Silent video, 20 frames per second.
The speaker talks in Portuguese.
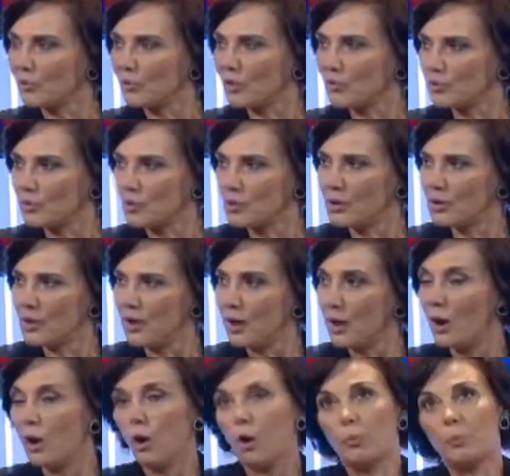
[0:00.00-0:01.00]
favor?
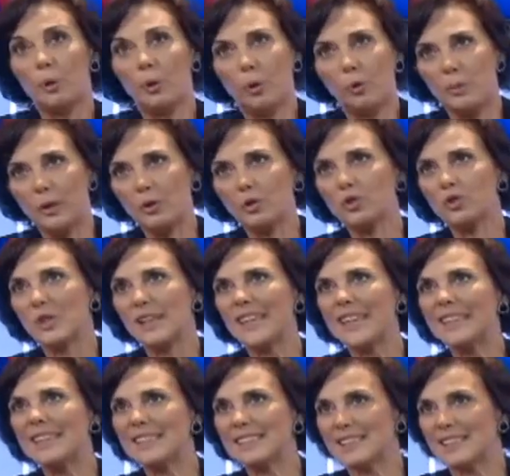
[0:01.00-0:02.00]
Ou pelo menos
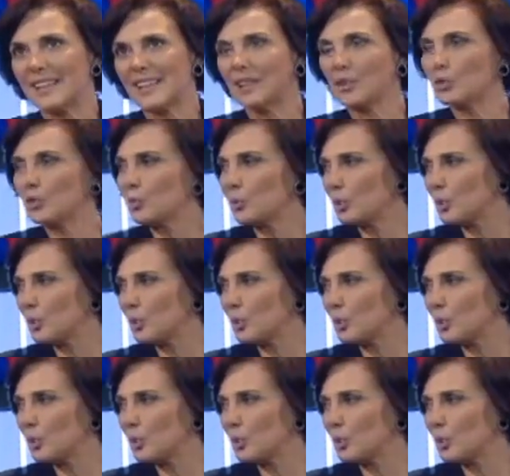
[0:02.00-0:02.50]
iniciando o